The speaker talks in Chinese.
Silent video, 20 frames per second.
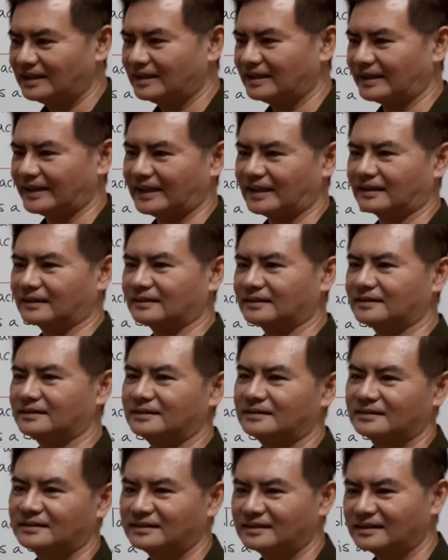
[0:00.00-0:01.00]
两个
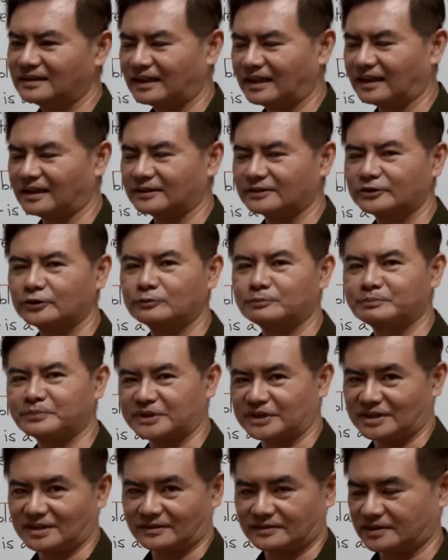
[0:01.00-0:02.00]
啊用
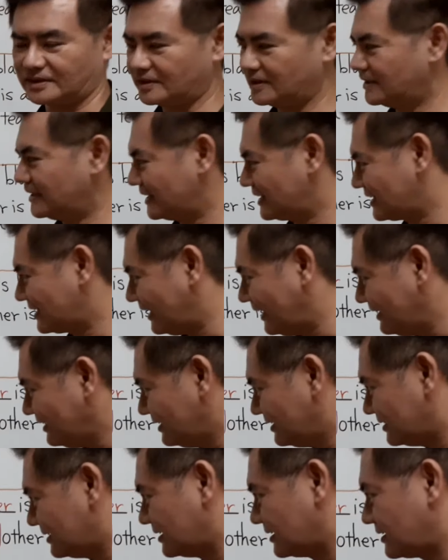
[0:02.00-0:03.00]
比较级。那三
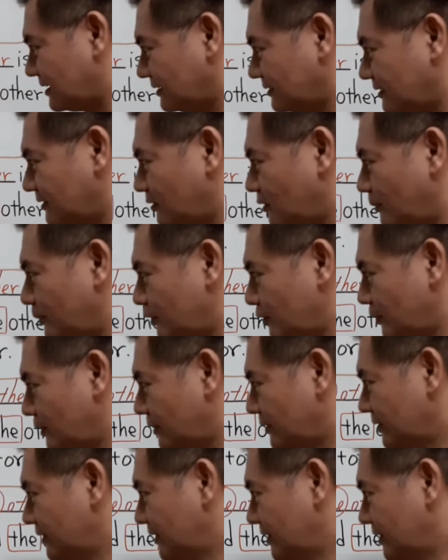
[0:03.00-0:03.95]
个以上的我们就用